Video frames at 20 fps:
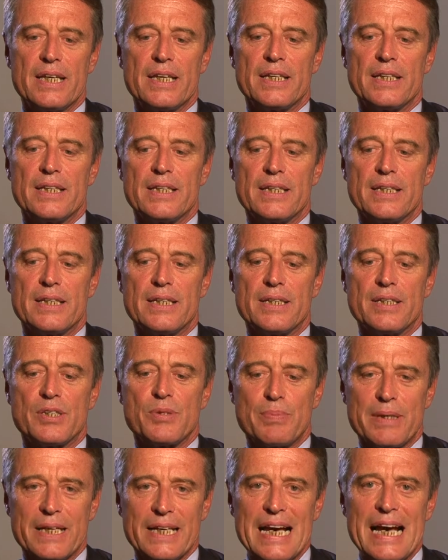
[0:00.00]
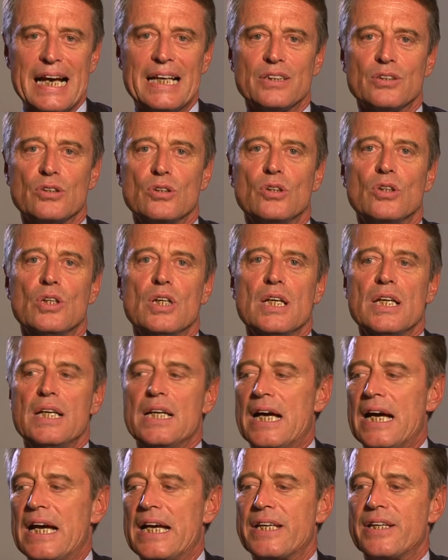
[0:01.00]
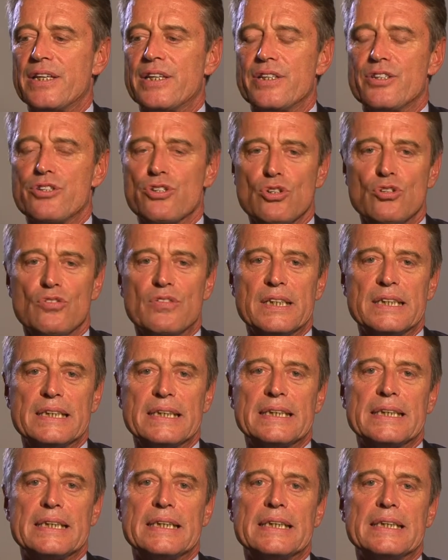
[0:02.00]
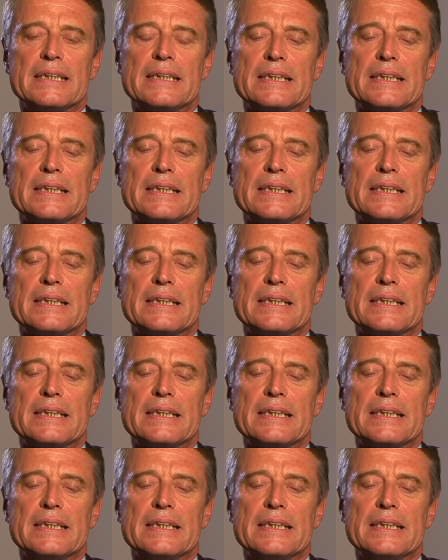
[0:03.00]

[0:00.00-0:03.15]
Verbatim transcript: eh, spiegato ai giovani che